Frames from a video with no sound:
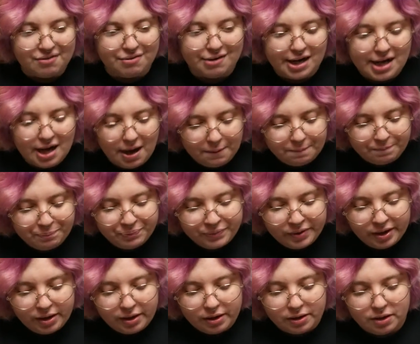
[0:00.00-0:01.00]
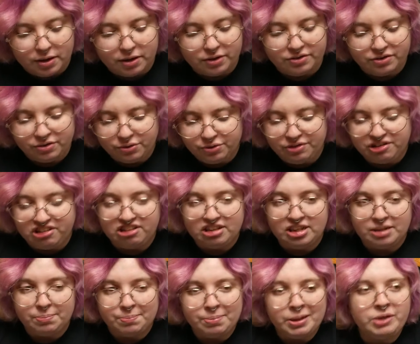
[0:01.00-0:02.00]
voilà. Euh, ce que
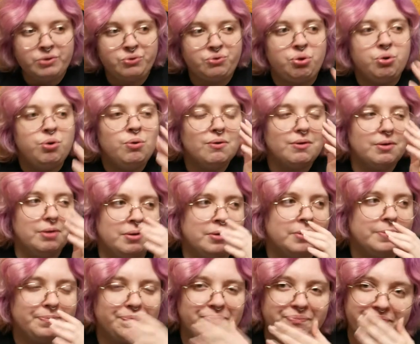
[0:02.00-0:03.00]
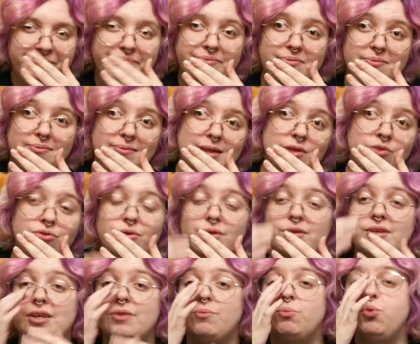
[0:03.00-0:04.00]
j'ai pas du tout je suis en
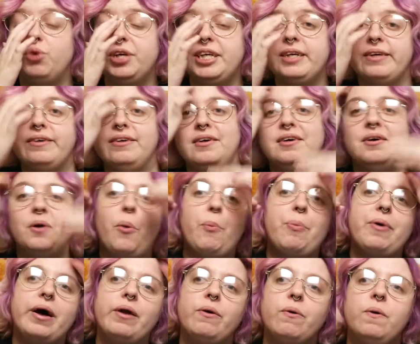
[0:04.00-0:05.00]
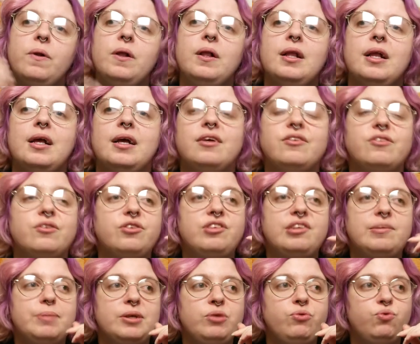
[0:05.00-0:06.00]
train de mourir en parlant. Ce que
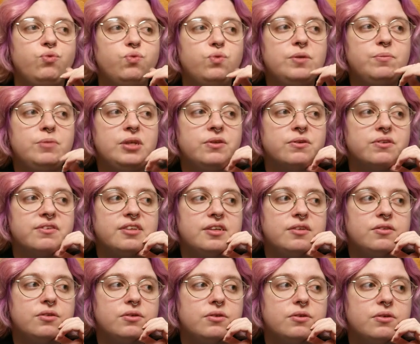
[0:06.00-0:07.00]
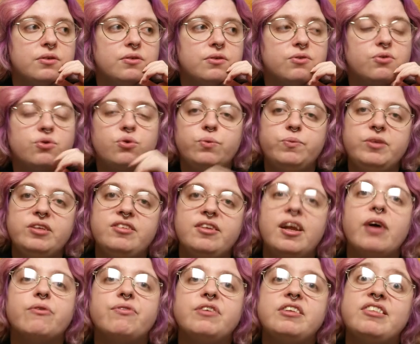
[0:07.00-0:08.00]
j'ai pas du tout aimé dans, cette, euh, dans ce comics
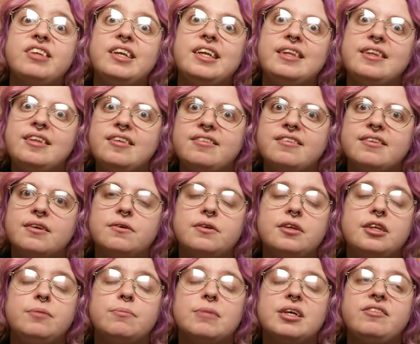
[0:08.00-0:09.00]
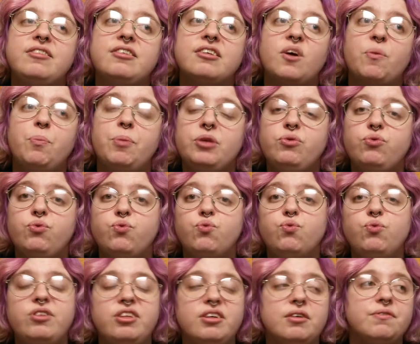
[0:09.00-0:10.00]
là, en fait, c'est les dessins. Ils m'attirent pas du
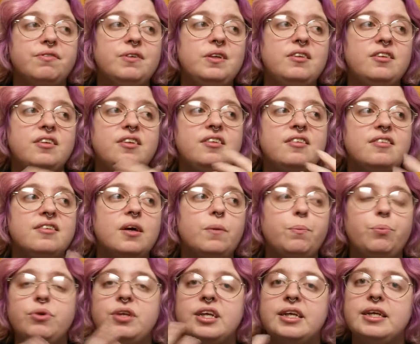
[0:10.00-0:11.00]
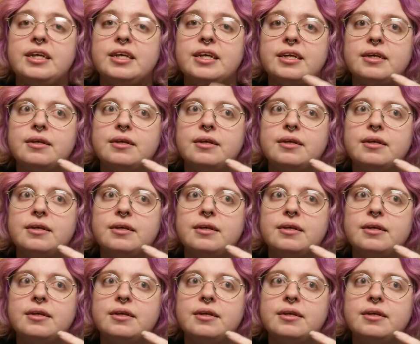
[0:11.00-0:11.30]
tout. C'est en fait des dessins un peu d'années